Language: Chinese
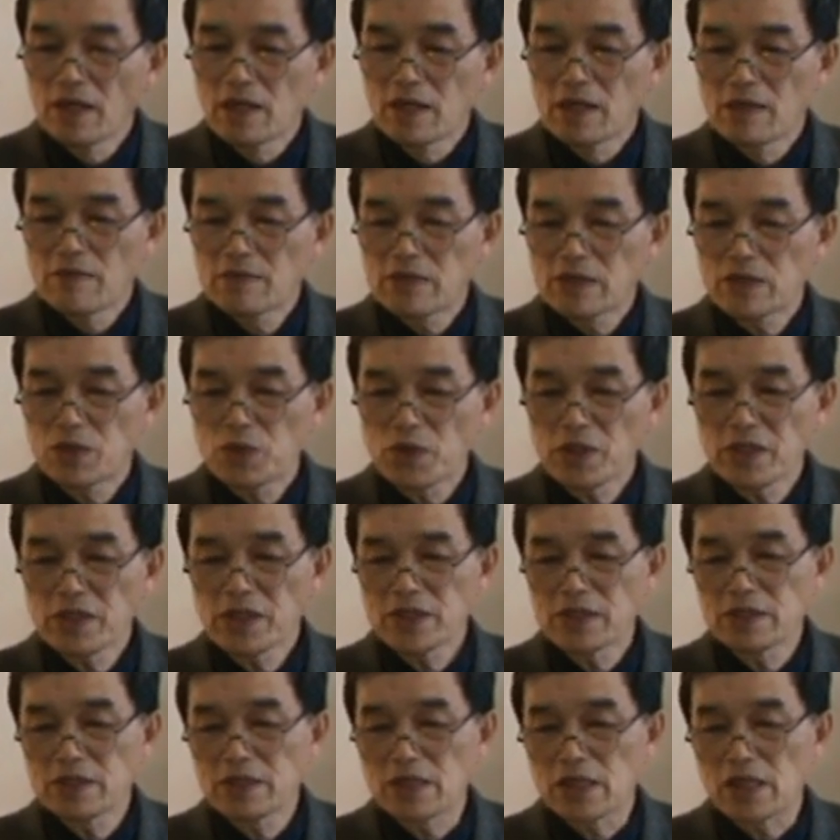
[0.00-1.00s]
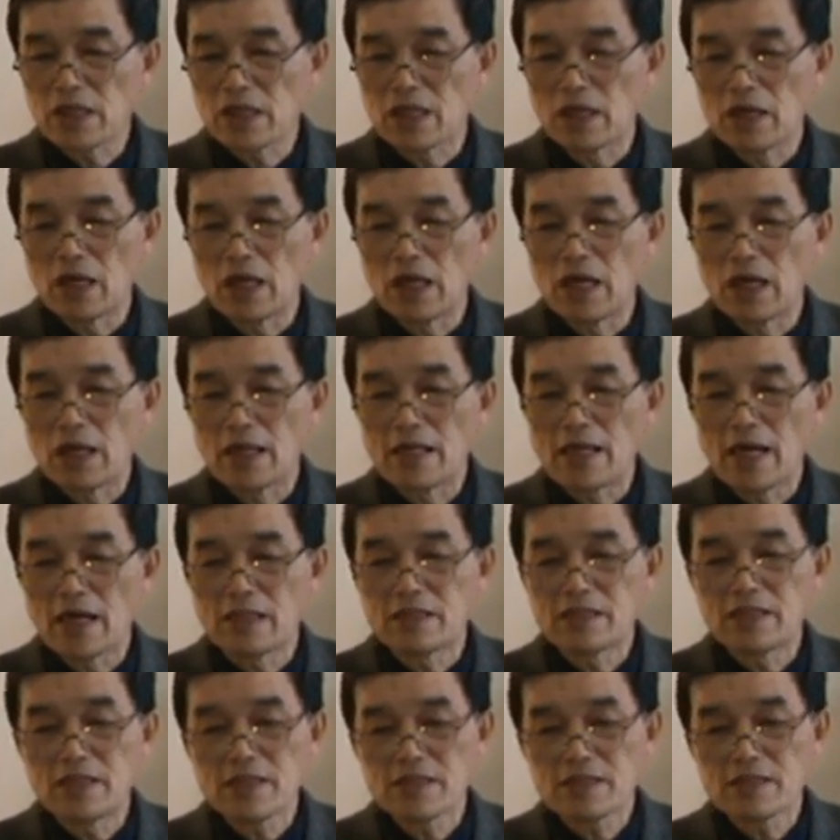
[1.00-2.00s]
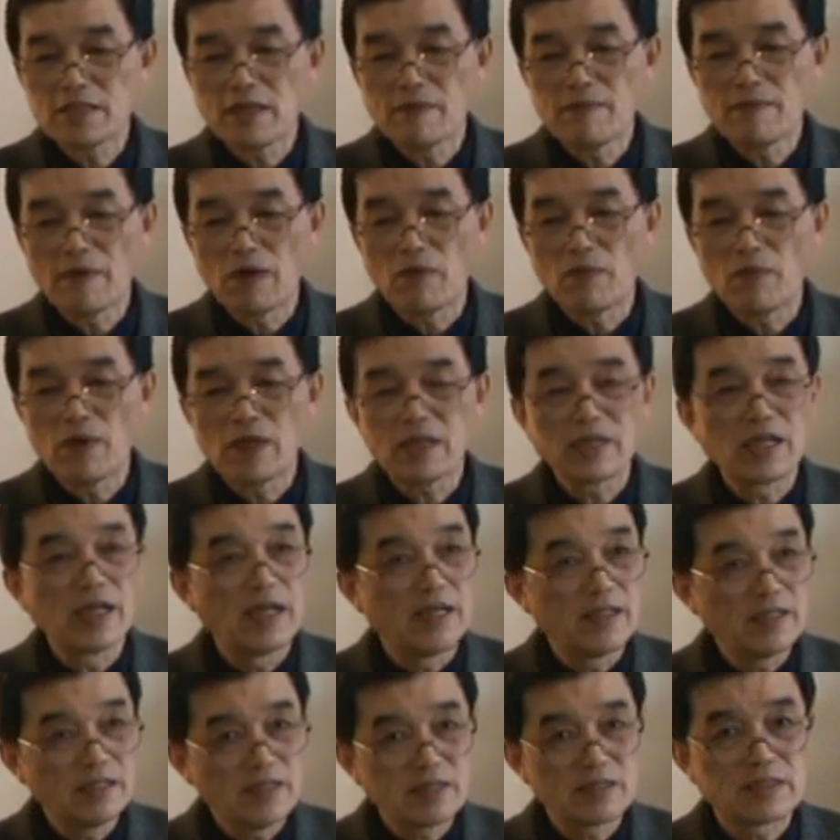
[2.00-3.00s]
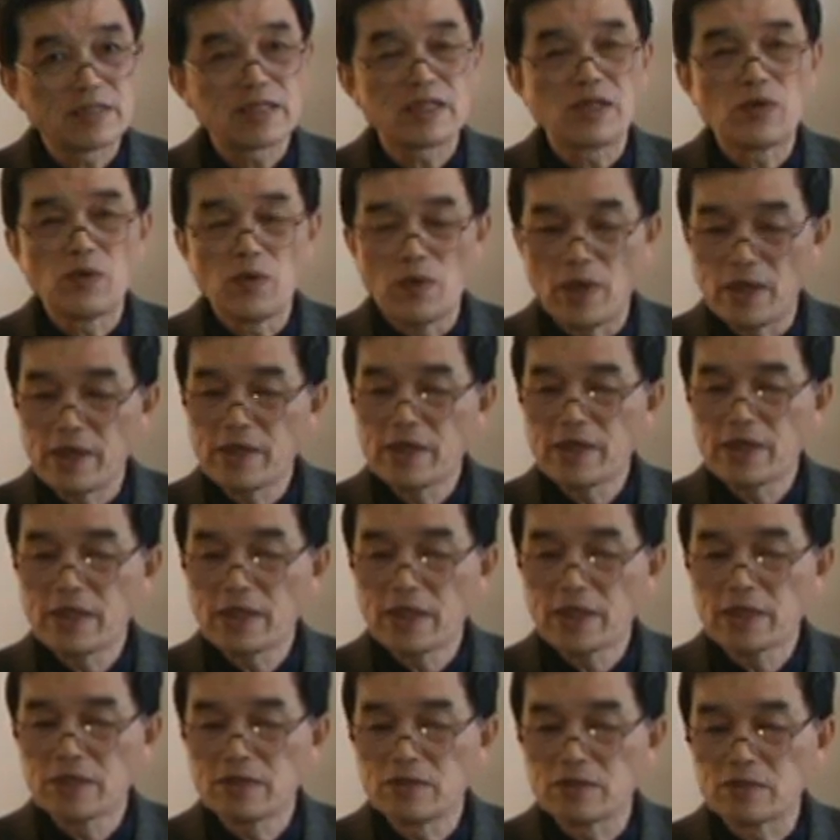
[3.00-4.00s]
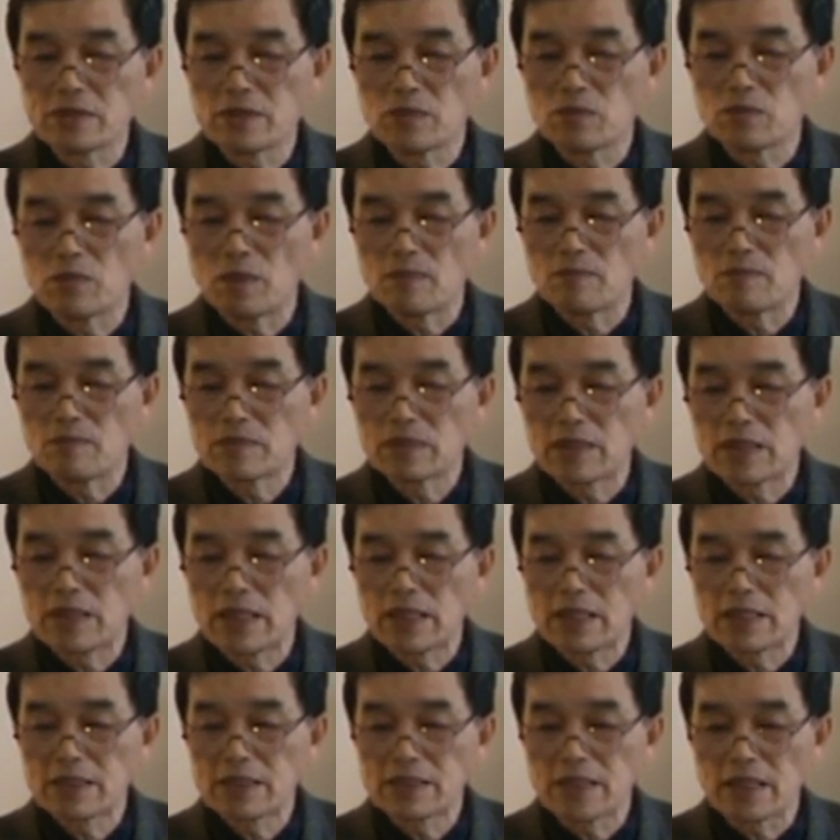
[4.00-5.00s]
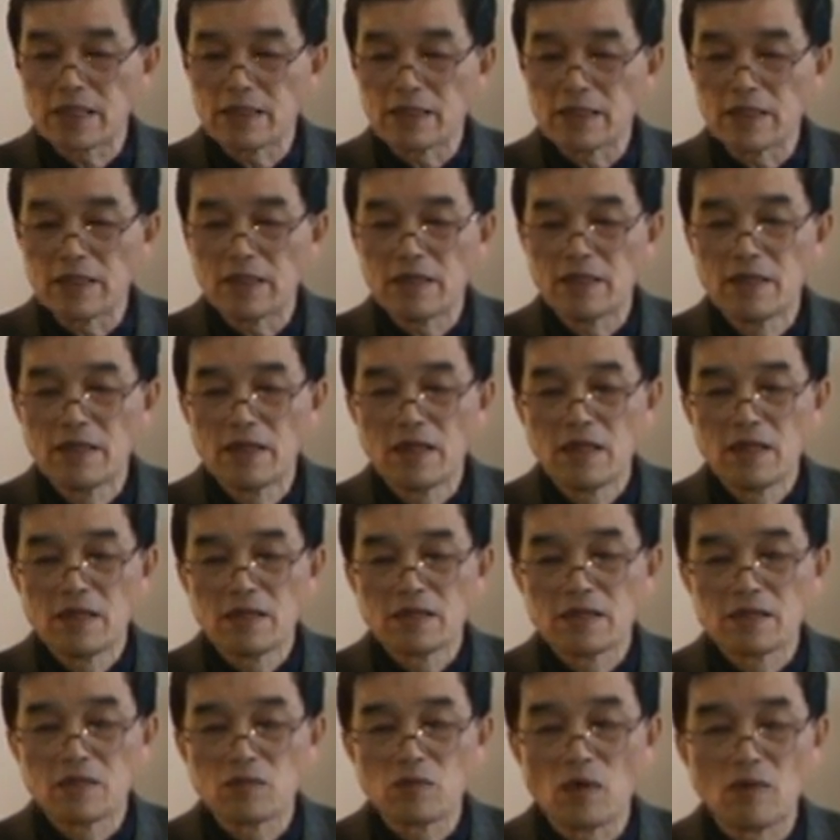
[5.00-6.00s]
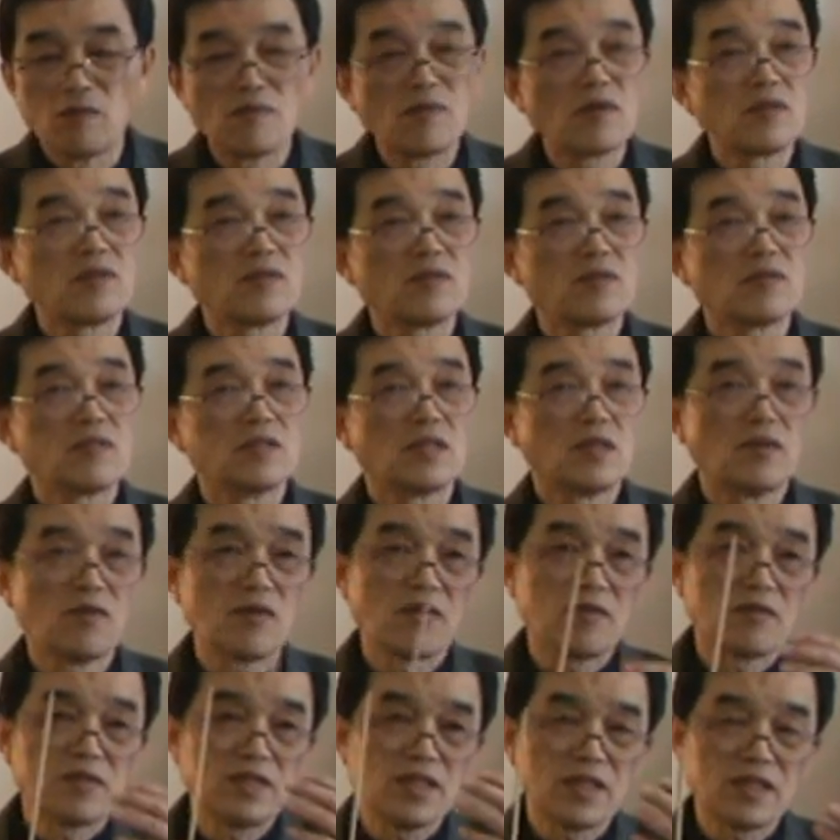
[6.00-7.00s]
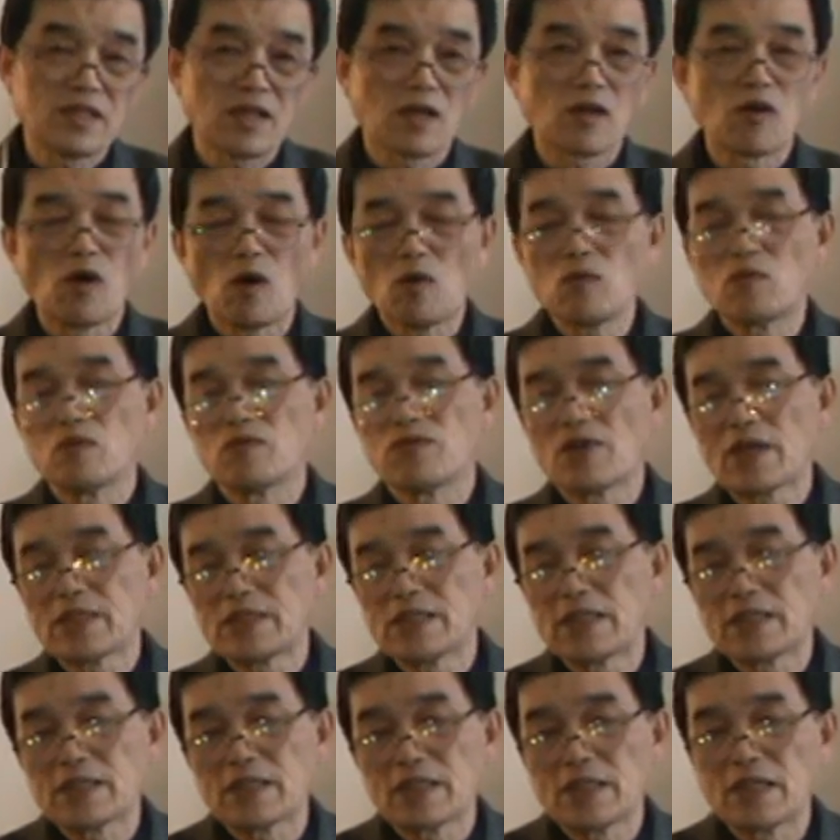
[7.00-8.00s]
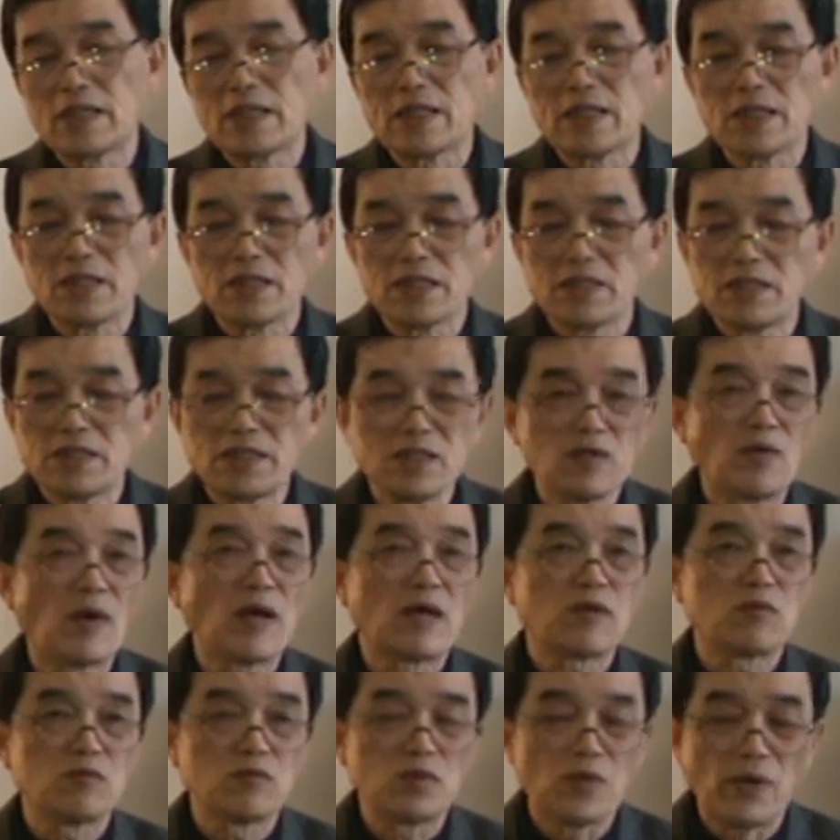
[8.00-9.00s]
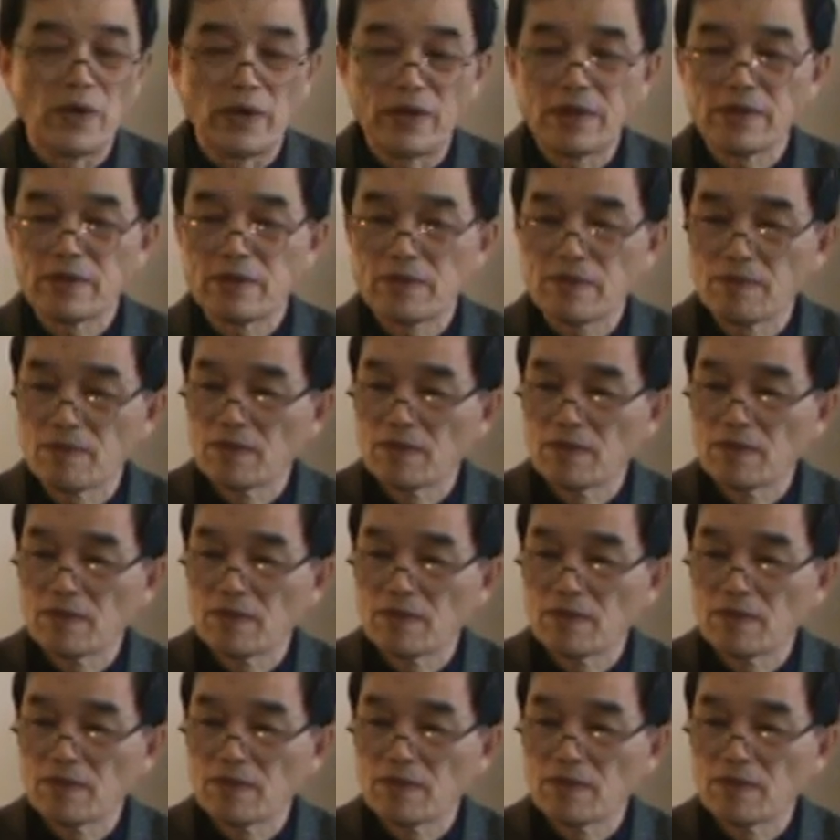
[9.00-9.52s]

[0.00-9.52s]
那么确认这个两千三百万年的这个原因呢，就是我们刚才讲的，就我们人类现在考古发现的一个希瓦古猿。